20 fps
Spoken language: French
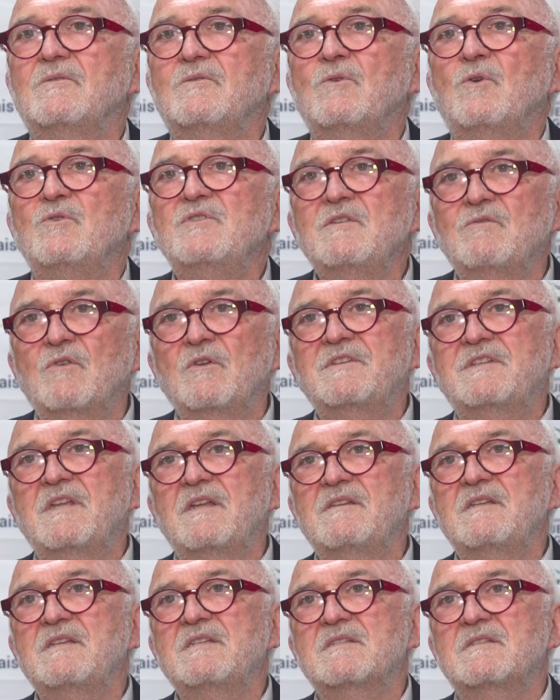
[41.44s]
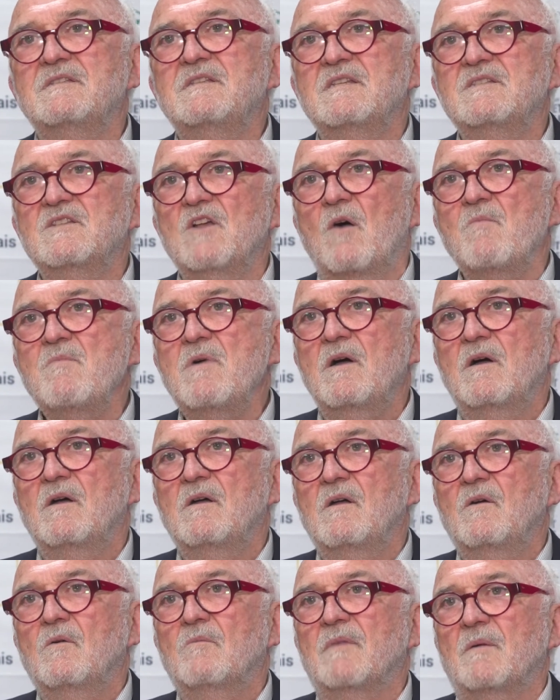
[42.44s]
Le niveau de tennis des hommes,
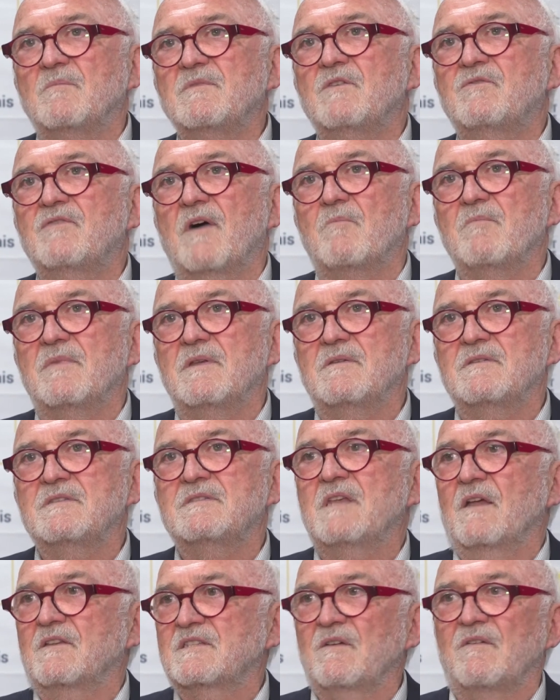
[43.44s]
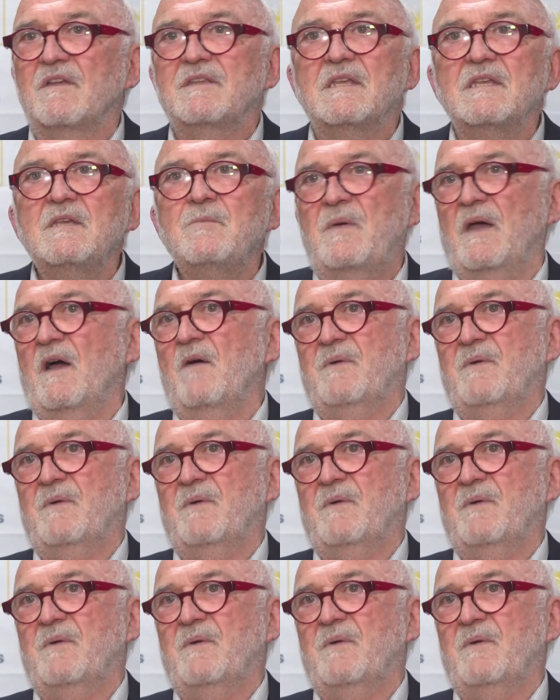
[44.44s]
même des femmes, ça va être hyper